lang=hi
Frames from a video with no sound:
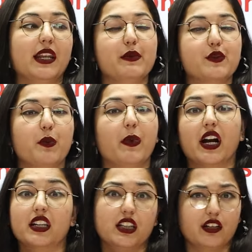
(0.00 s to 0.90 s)
एनिमल्स को
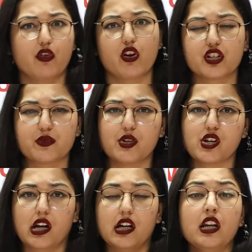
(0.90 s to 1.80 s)
पकड़ते थे फॉरेस्ट में
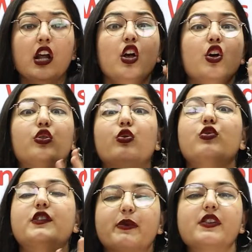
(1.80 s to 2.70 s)
जाकर तो
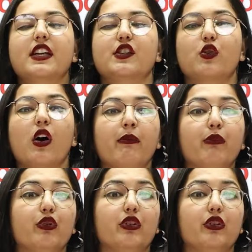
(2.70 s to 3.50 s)
उस प्रोसेस को हम